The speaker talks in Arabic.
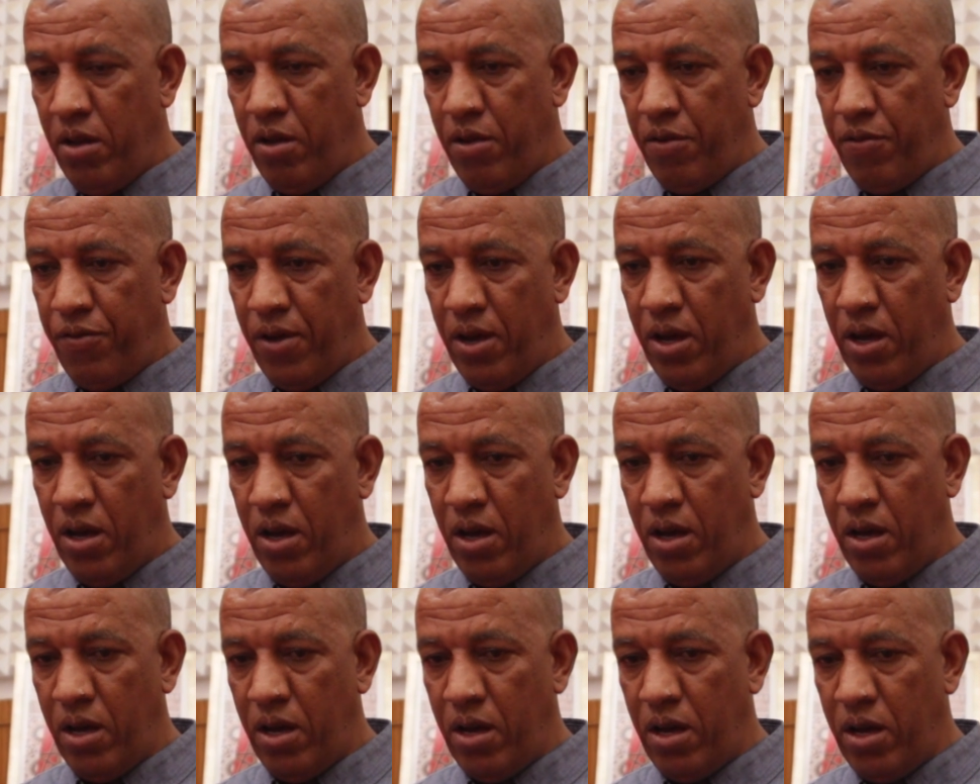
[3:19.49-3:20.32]

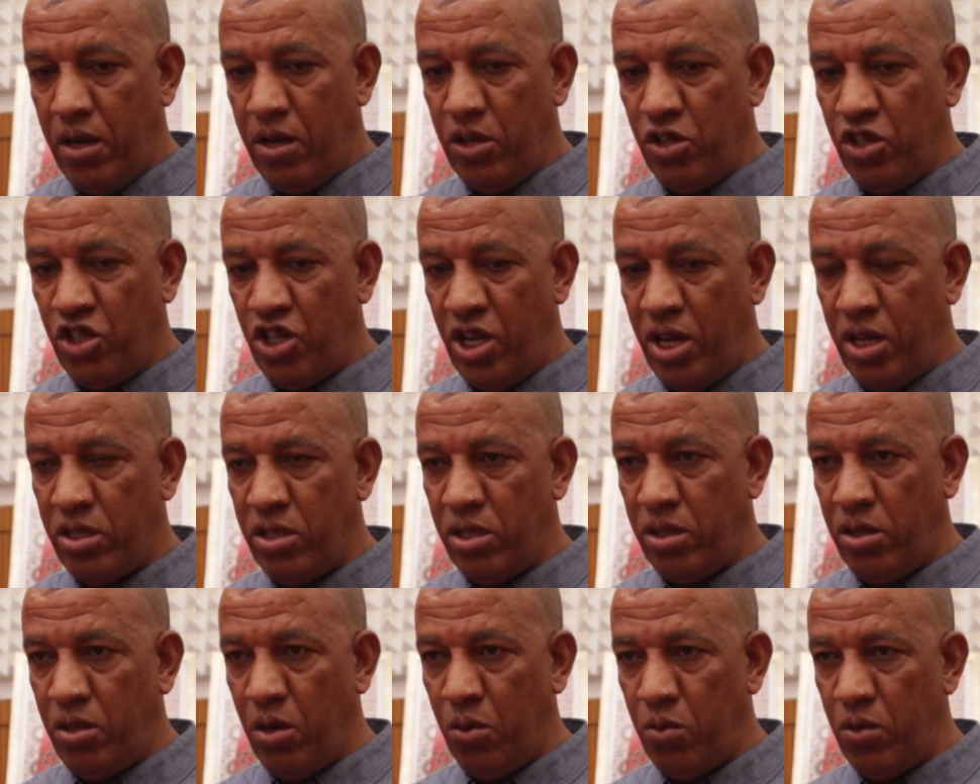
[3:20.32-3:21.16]
فجاءت
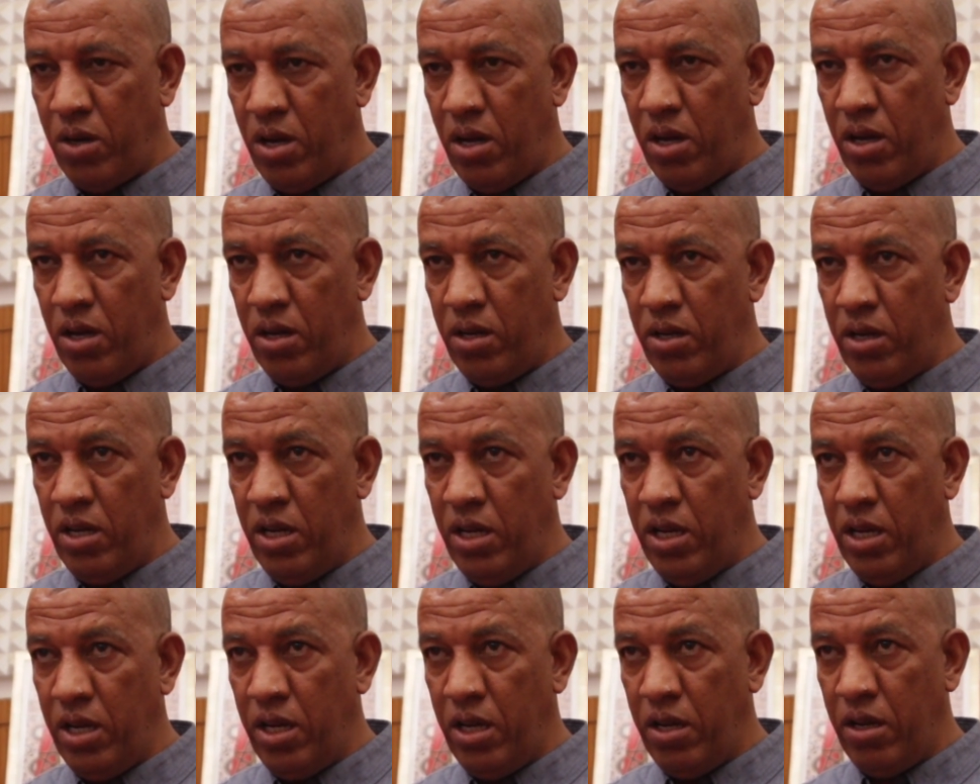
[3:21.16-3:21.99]
الدوره
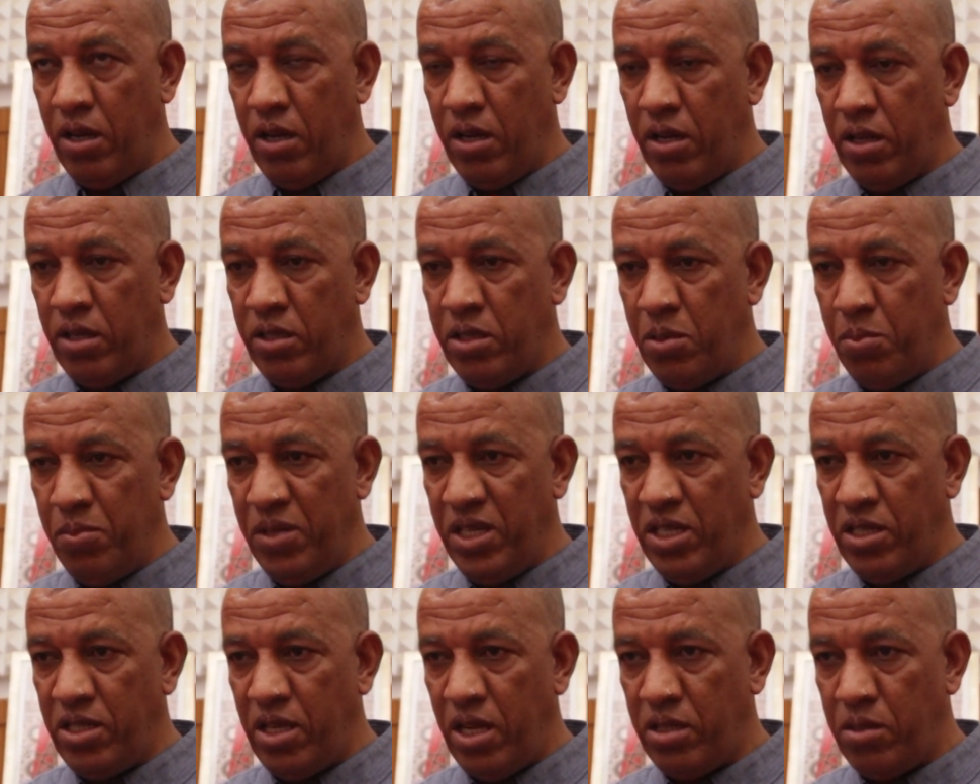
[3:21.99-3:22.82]
اللي
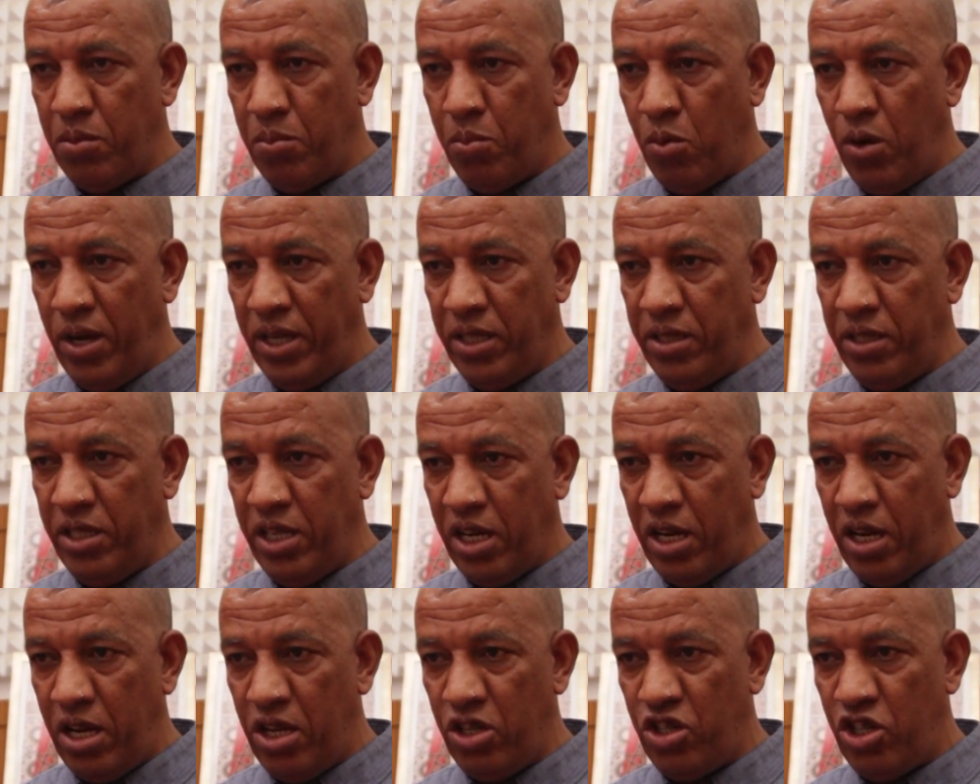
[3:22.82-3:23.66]
تميزات بواحد
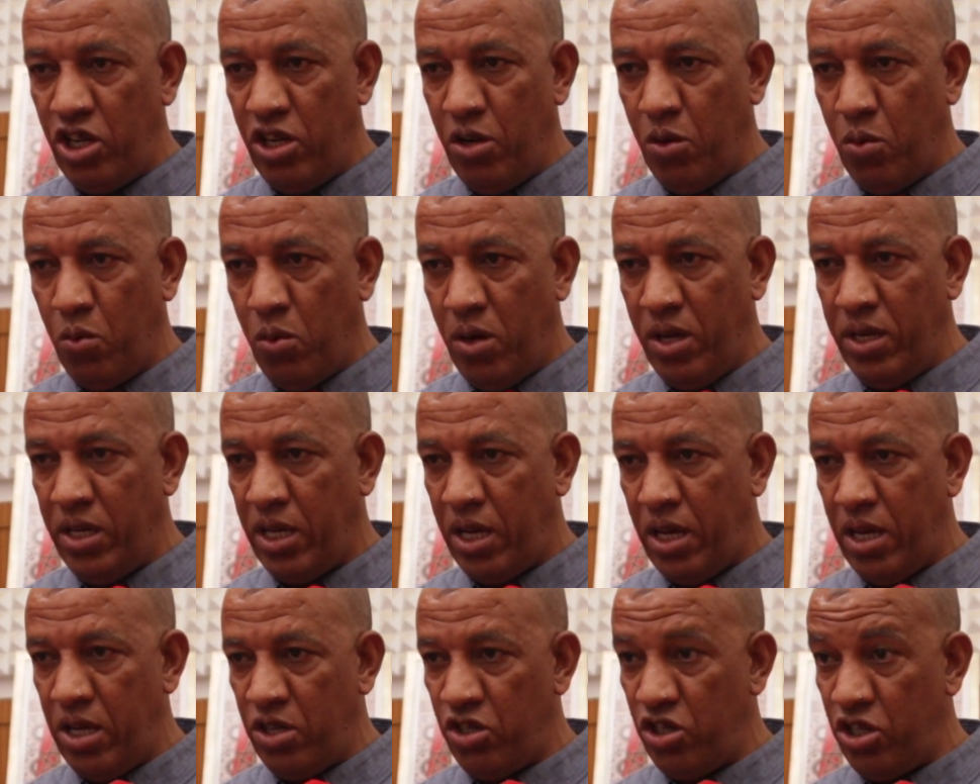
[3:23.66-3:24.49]
النقاش اللي هو
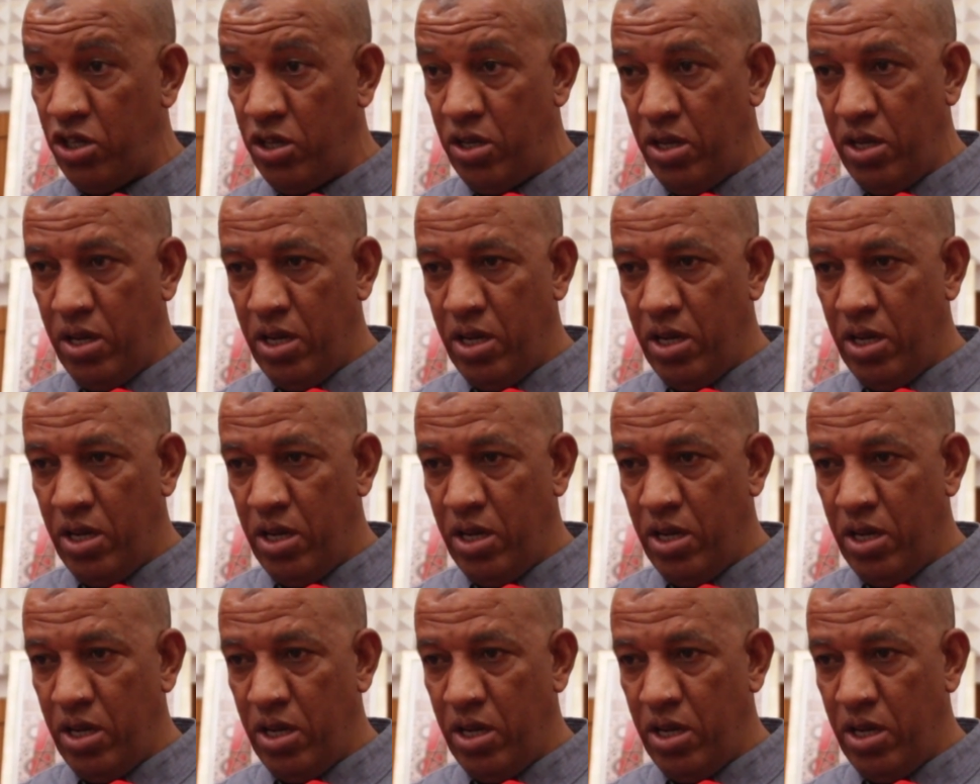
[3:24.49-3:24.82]
نقاش